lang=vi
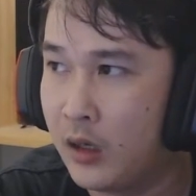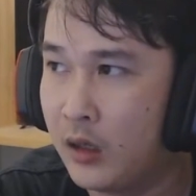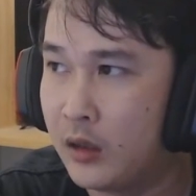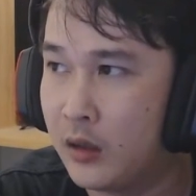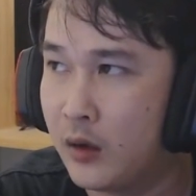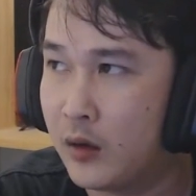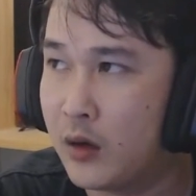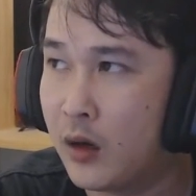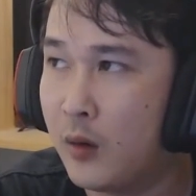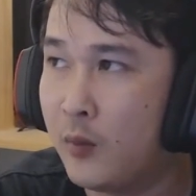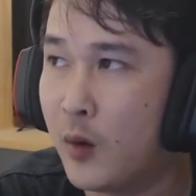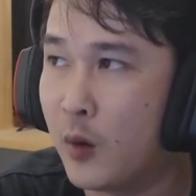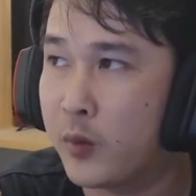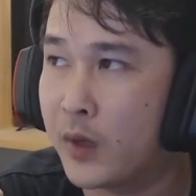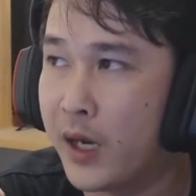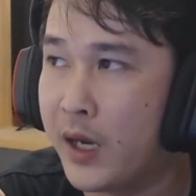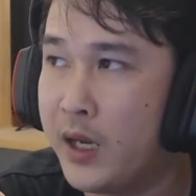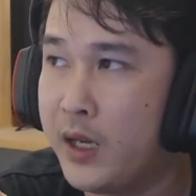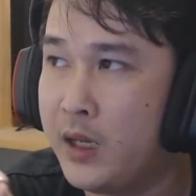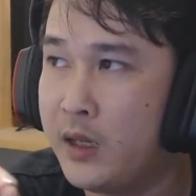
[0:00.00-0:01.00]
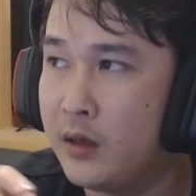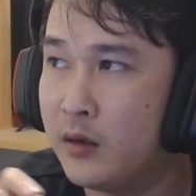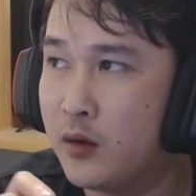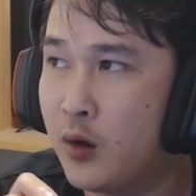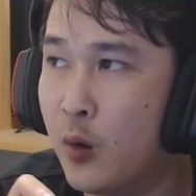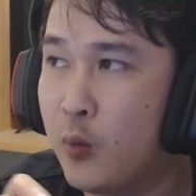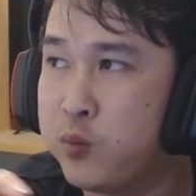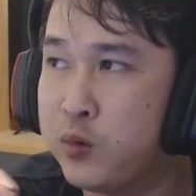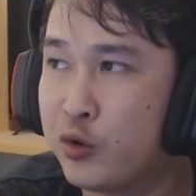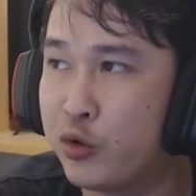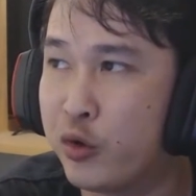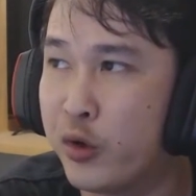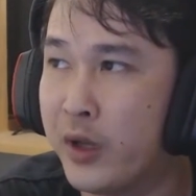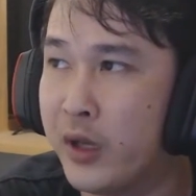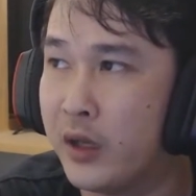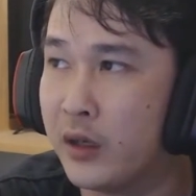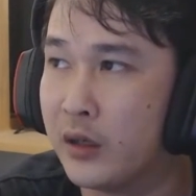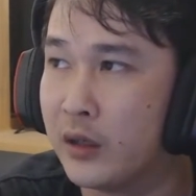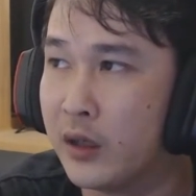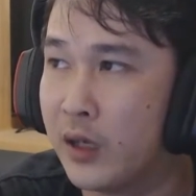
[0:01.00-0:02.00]
nó có một cái khúc
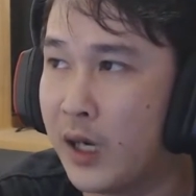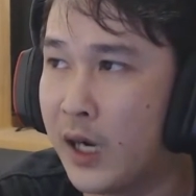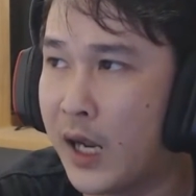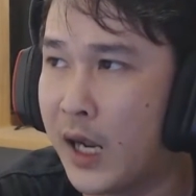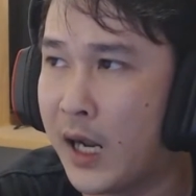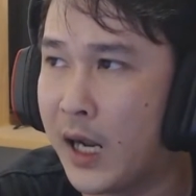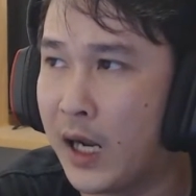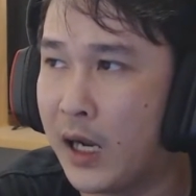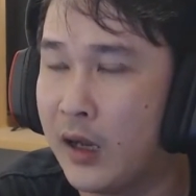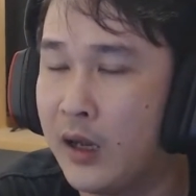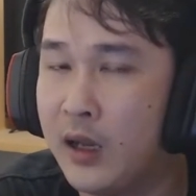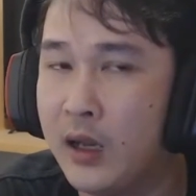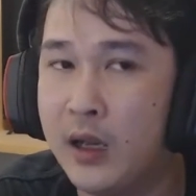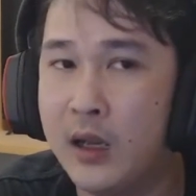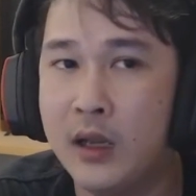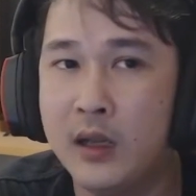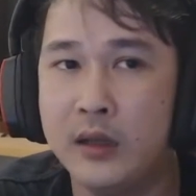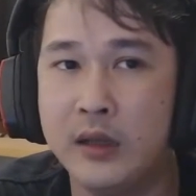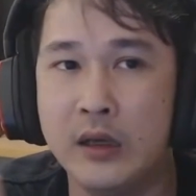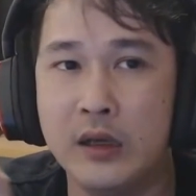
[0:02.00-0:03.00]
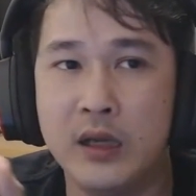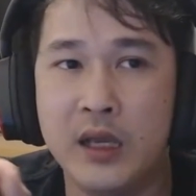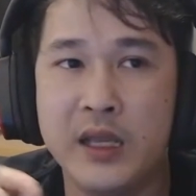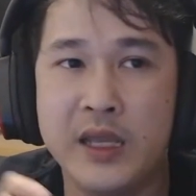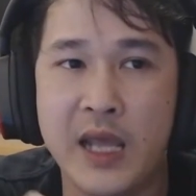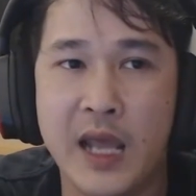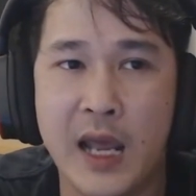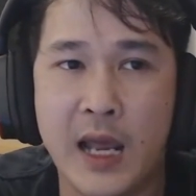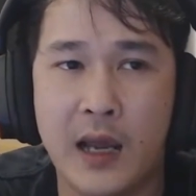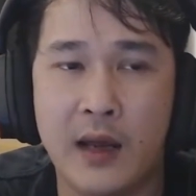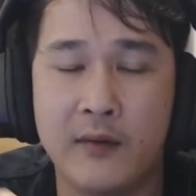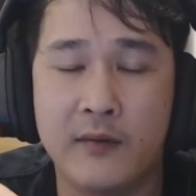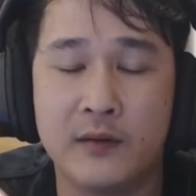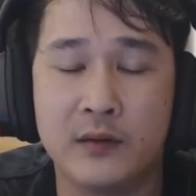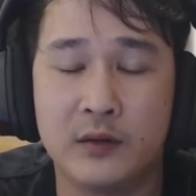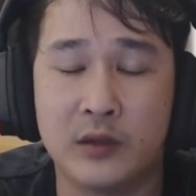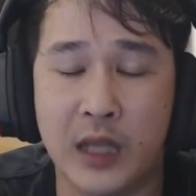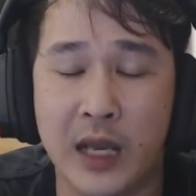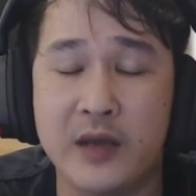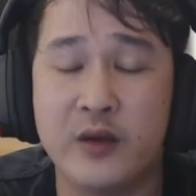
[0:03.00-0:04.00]
chuyện là những cái nhà
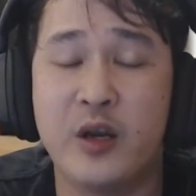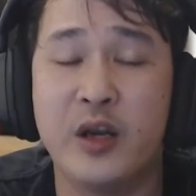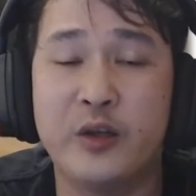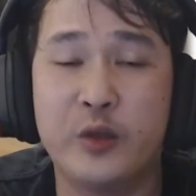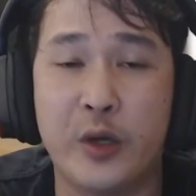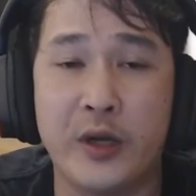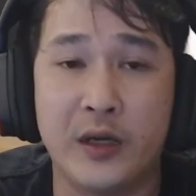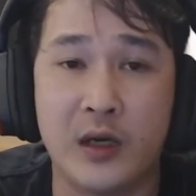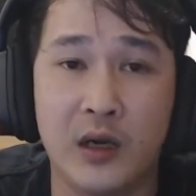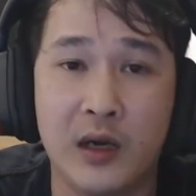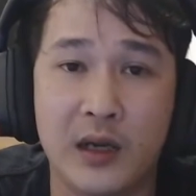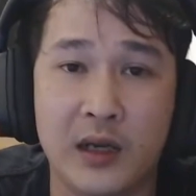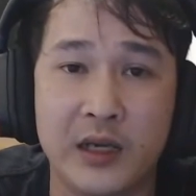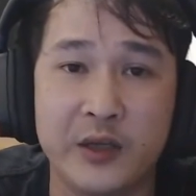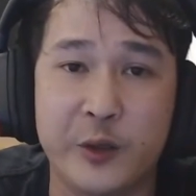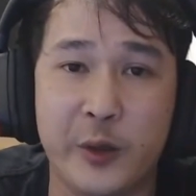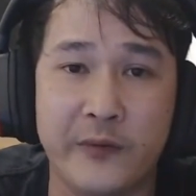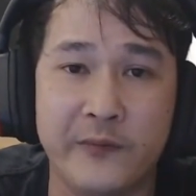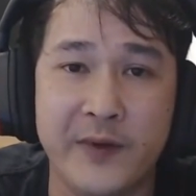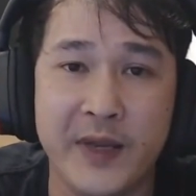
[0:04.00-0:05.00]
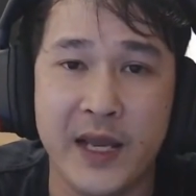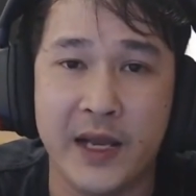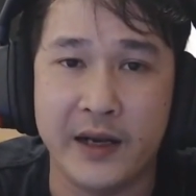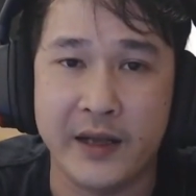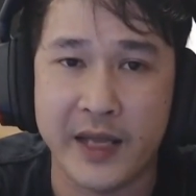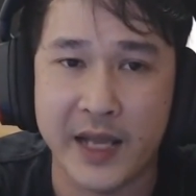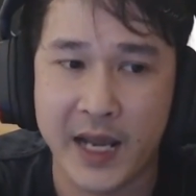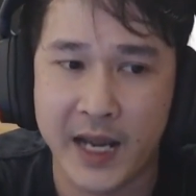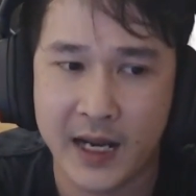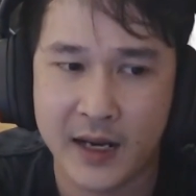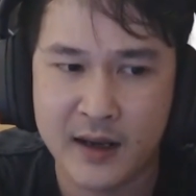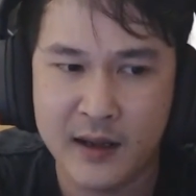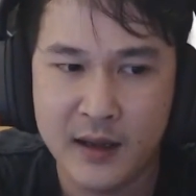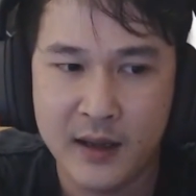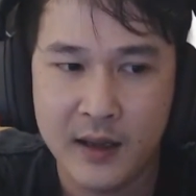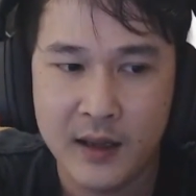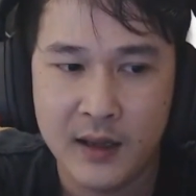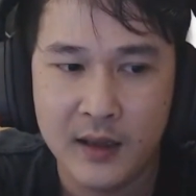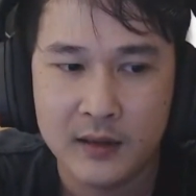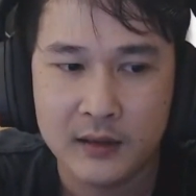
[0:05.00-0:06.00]
tại cái chuyện đó là cái chuyện phi hành gia
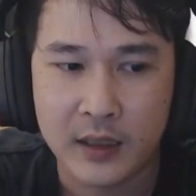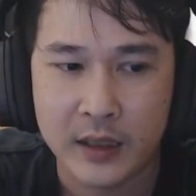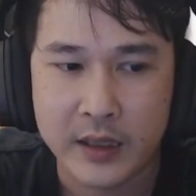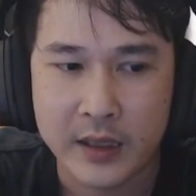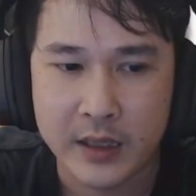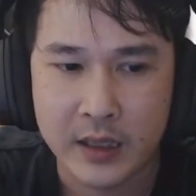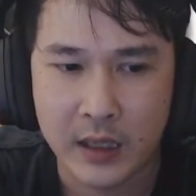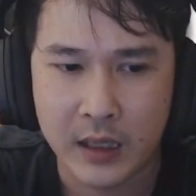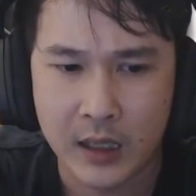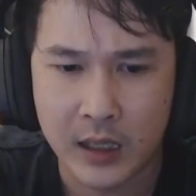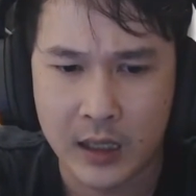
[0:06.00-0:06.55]
thì uh,